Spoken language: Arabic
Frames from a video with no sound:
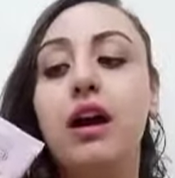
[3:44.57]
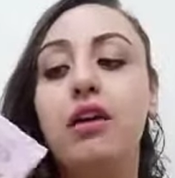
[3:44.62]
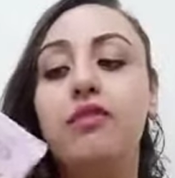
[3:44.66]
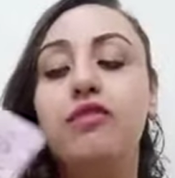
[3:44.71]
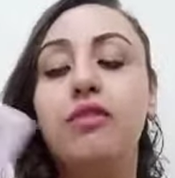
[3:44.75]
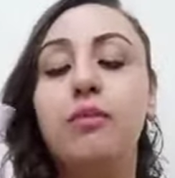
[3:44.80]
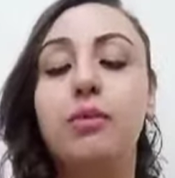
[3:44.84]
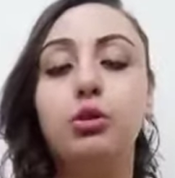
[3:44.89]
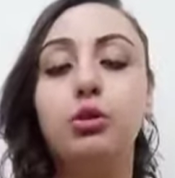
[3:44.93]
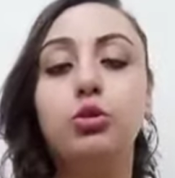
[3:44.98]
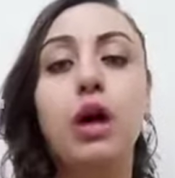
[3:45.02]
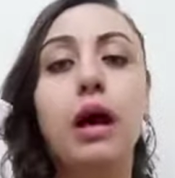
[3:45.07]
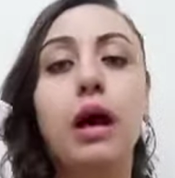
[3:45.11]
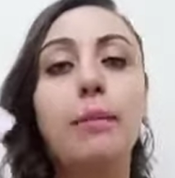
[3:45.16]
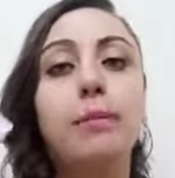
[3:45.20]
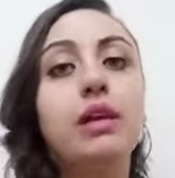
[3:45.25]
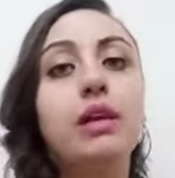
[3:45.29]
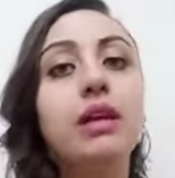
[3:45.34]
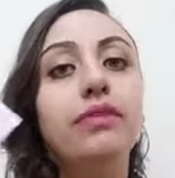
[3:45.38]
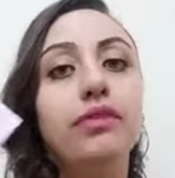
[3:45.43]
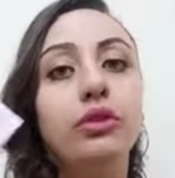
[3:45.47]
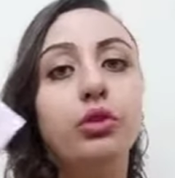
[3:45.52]
فبرضه
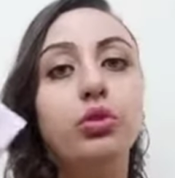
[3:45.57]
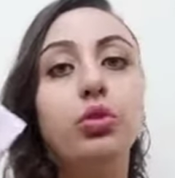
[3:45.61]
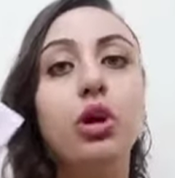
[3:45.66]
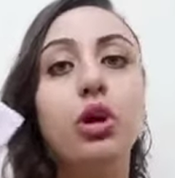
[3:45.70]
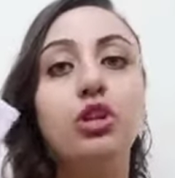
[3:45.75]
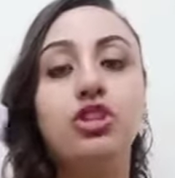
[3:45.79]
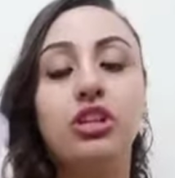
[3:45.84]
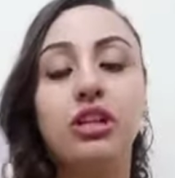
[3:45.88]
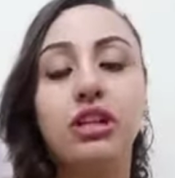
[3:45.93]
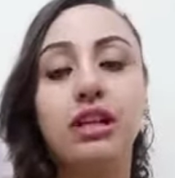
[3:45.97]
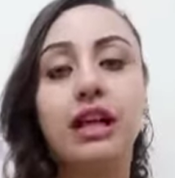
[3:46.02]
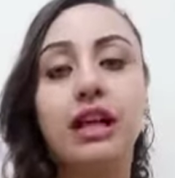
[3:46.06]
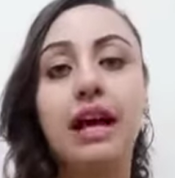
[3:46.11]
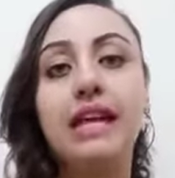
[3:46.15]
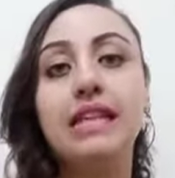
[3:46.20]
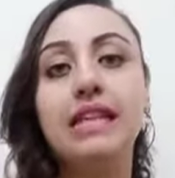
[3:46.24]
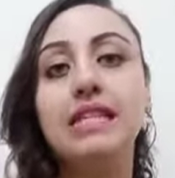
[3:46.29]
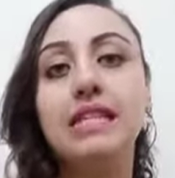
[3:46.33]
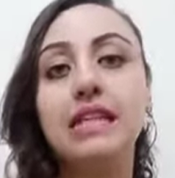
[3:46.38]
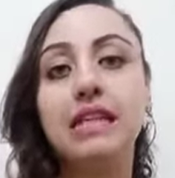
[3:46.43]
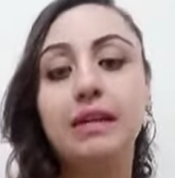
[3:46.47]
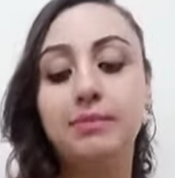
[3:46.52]
حبيت افيدكم عشان اللي
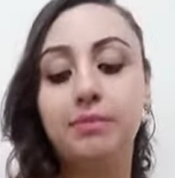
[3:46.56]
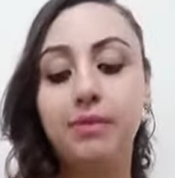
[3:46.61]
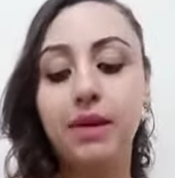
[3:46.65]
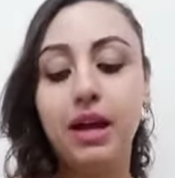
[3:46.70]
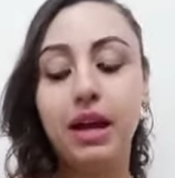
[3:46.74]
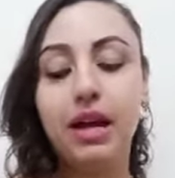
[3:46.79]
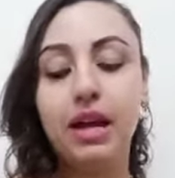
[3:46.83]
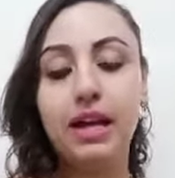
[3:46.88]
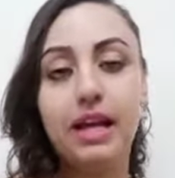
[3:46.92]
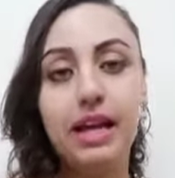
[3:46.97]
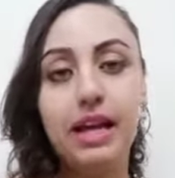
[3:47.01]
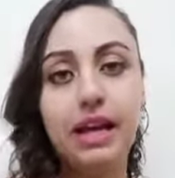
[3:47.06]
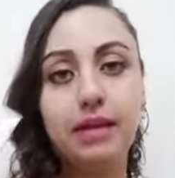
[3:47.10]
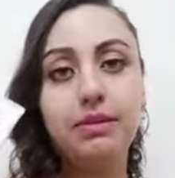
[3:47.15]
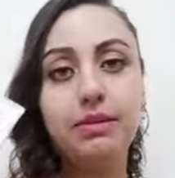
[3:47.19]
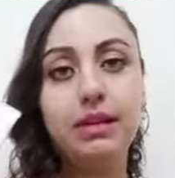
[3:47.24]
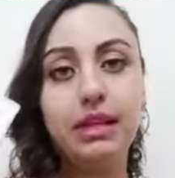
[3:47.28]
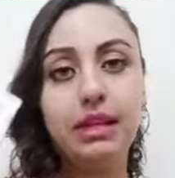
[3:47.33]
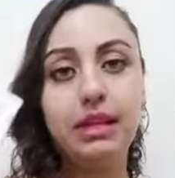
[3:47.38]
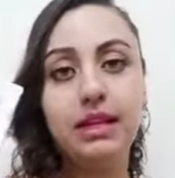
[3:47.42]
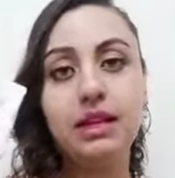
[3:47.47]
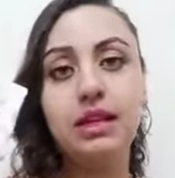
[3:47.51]
عايز يجيب كريم
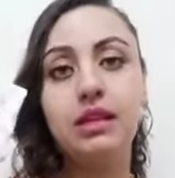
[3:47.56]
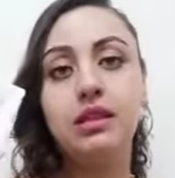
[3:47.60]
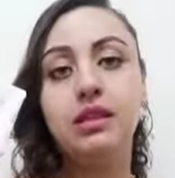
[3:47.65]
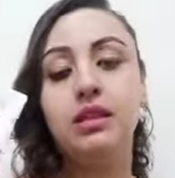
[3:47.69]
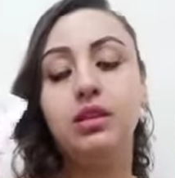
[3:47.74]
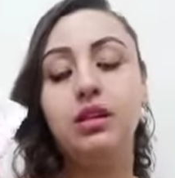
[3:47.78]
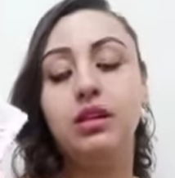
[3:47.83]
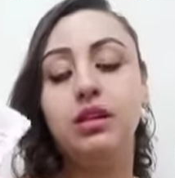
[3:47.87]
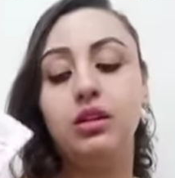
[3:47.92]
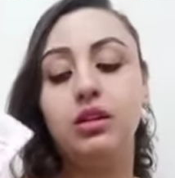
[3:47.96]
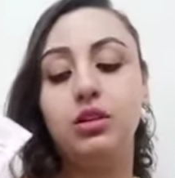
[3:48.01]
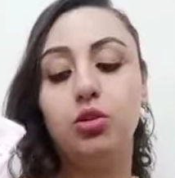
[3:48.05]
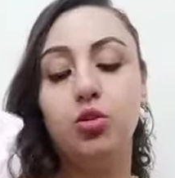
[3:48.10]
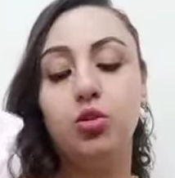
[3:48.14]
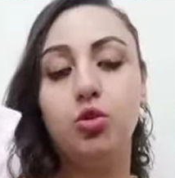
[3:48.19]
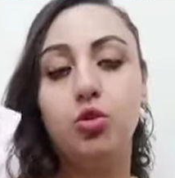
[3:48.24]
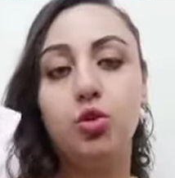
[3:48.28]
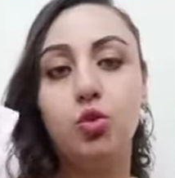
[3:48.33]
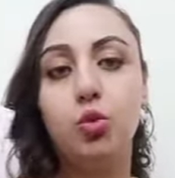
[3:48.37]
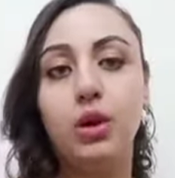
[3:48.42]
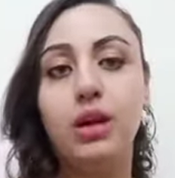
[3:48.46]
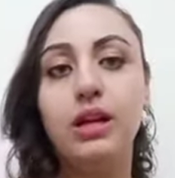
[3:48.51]
للايد يكون
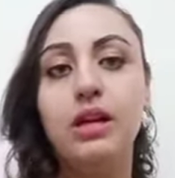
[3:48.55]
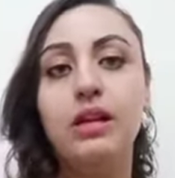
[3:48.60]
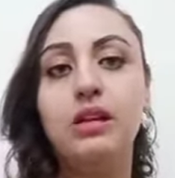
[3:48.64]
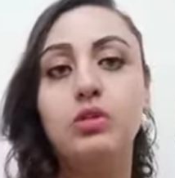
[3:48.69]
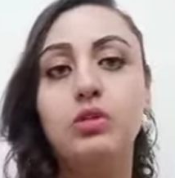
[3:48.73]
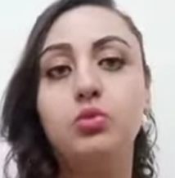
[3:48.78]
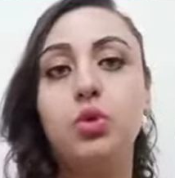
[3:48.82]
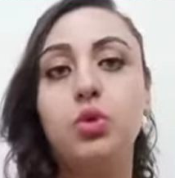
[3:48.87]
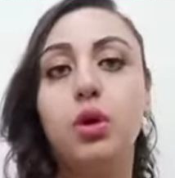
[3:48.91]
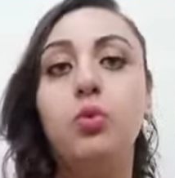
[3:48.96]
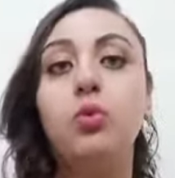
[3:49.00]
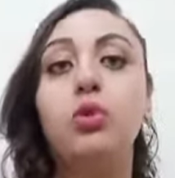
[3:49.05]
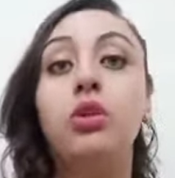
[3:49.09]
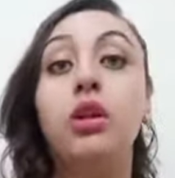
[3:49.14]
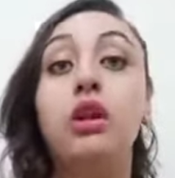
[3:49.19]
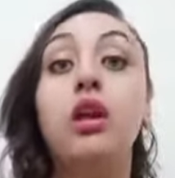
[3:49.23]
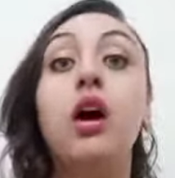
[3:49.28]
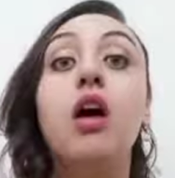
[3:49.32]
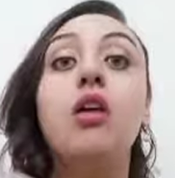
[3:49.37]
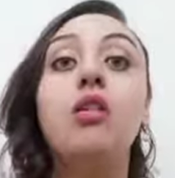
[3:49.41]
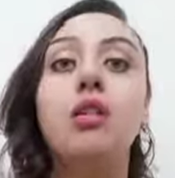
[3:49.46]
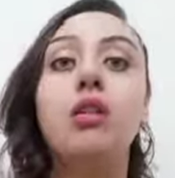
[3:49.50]
كويس او
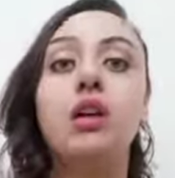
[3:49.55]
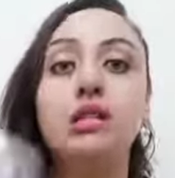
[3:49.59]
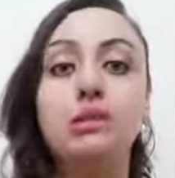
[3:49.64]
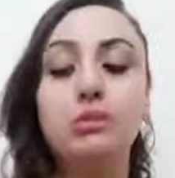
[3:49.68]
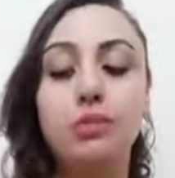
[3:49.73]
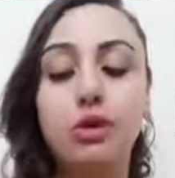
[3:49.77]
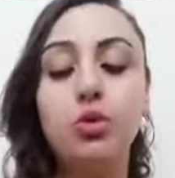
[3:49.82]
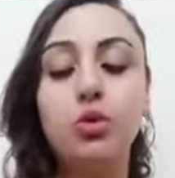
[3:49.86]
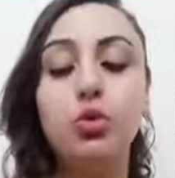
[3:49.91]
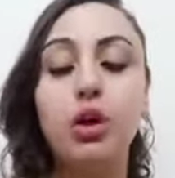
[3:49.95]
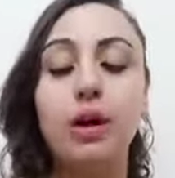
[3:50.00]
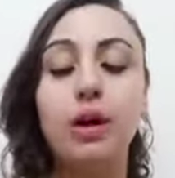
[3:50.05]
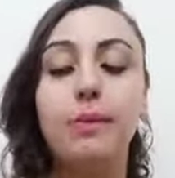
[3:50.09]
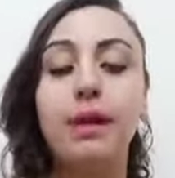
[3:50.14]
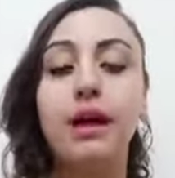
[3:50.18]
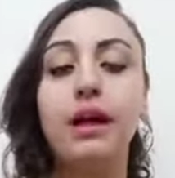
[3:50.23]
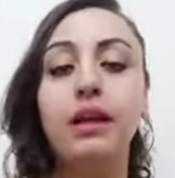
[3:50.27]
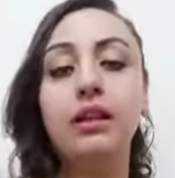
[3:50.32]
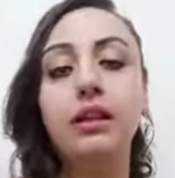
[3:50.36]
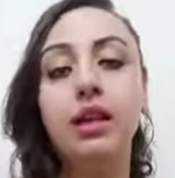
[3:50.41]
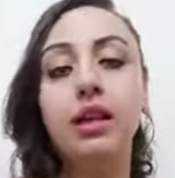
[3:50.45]
الارخص منه كمان